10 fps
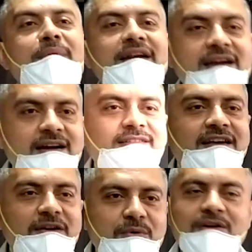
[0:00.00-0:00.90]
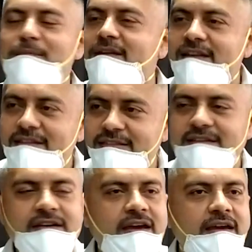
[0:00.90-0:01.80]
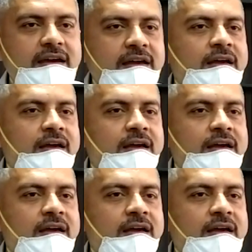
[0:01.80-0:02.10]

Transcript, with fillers: मीडिया का सहयोग हमें निरंतर चाहिए